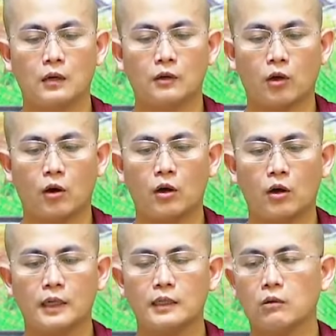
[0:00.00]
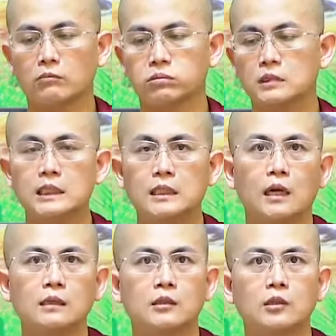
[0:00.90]
có cái lòng tri
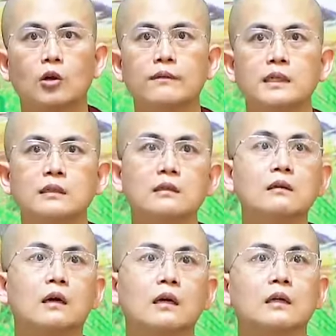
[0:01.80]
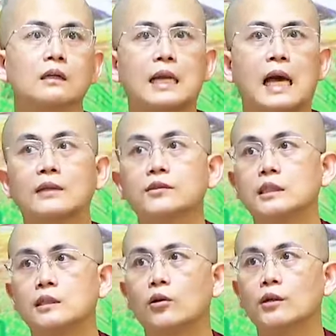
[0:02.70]
ân đối với những người đã
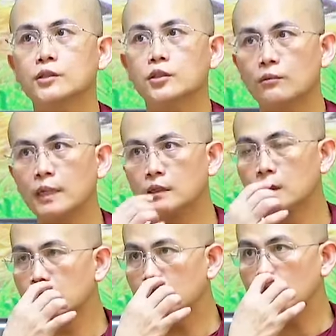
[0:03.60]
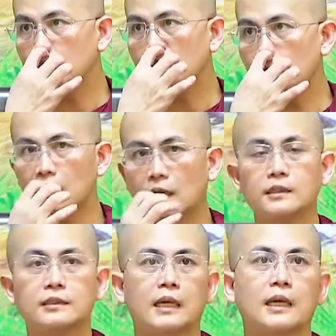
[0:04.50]
chỉ lỗi cho mình thì cái người đấy
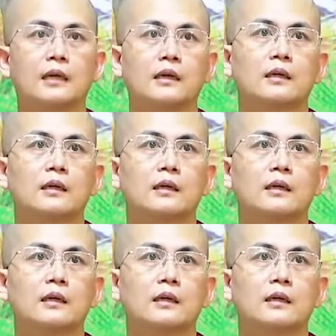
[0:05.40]
sẽ